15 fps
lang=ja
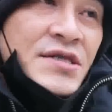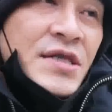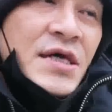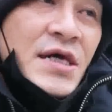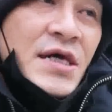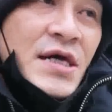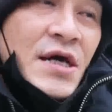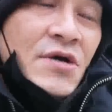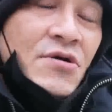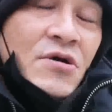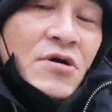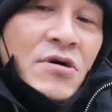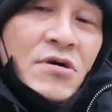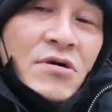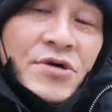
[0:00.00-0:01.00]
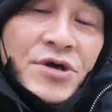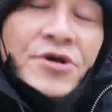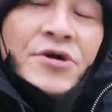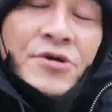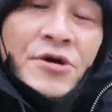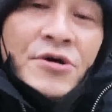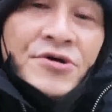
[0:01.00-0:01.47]
ね、あの、い
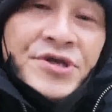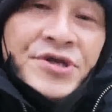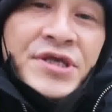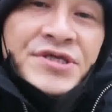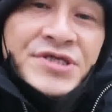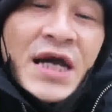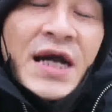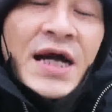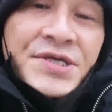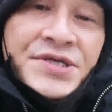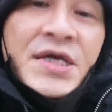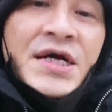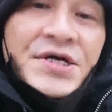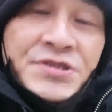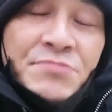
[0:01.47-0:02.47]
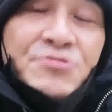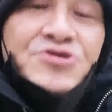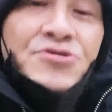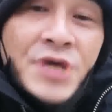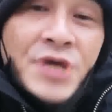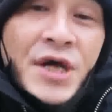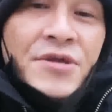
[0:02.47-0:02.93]
ろいろ社会生活でも
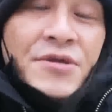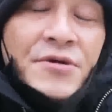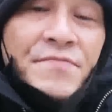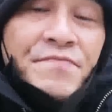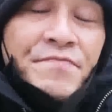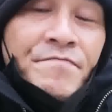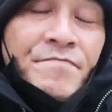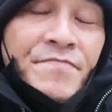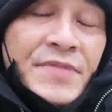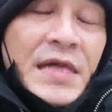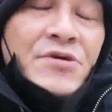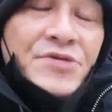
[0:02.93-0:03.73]
そうだけど。